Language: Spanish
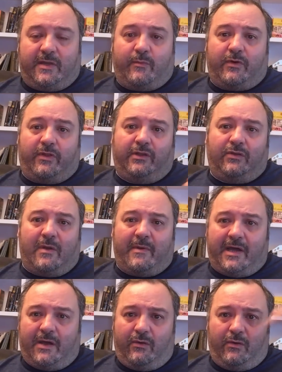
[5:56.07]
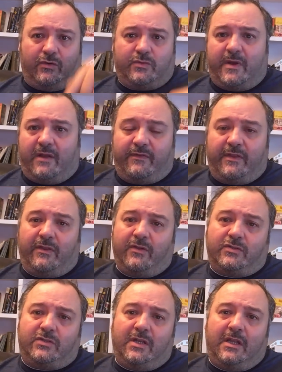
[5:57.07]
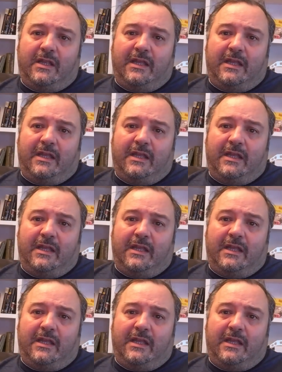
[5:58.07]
que por cierto ha bajado los beneficios